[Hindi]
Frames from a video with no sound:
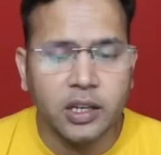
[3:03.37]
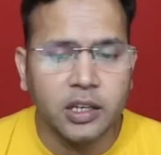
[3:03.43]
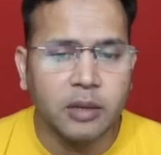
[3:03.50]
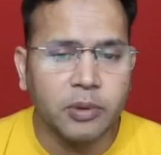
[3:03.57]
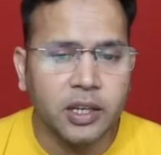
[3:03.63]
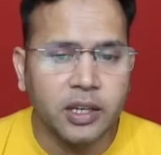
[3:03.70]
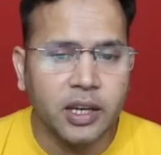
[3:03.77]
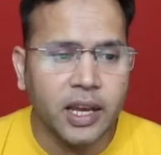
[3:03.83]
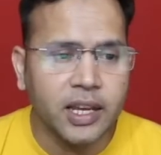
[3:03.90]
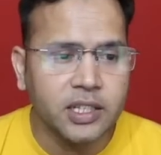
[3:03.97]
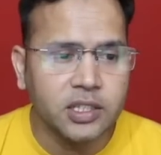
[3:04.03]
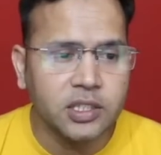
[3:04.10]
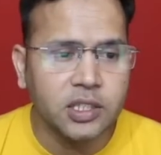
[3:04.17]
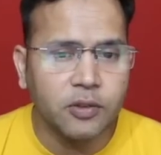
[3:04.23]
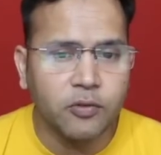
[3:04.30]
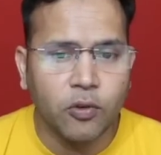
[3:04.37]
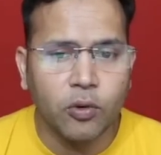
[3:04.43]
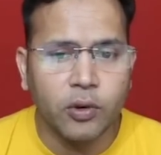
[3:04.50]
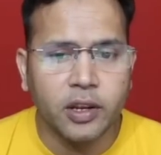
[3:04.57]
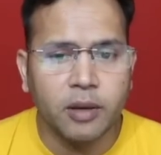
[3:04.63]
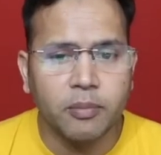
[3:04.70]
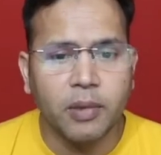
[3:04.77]
करना पड़ेगा एच जी
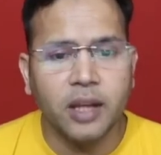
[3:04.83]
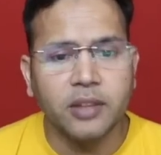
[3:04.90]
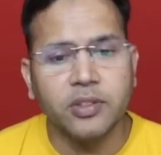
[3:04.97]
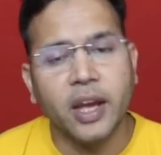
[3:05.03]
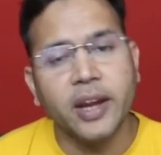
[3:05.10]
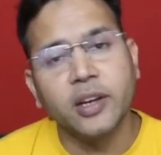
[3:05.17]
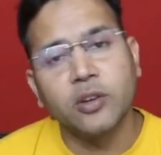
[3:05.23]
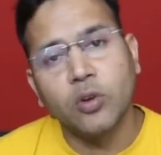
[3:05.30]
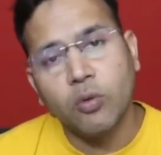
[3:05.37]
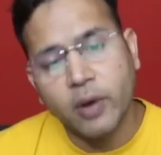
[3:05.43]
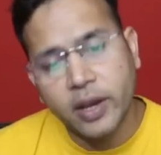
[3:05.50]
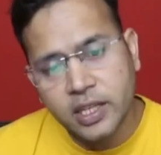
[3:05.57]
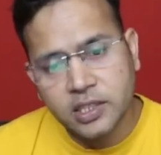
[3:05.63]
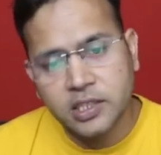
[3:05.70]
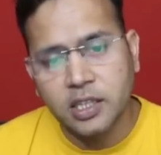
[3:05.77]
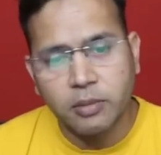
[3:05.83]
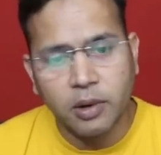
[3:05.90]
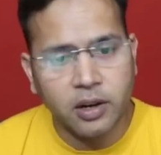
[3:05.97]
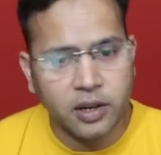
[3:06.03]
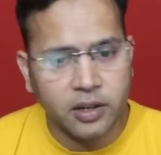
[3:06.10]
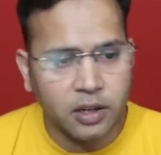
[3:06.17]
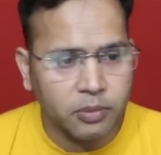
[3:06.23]
फोर के बाद नाइट को वहीं
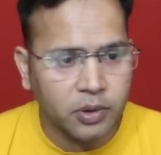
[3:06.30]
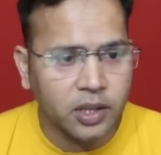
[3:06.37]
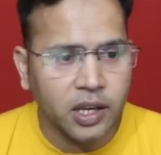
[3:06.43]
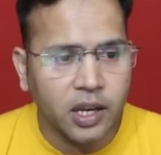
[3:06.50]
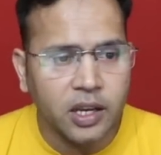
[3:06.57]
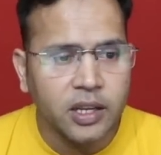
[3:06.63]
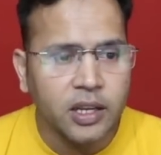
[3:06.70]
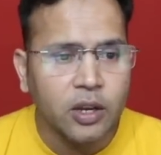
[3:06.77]
स्टेबल रखना पड़ेगा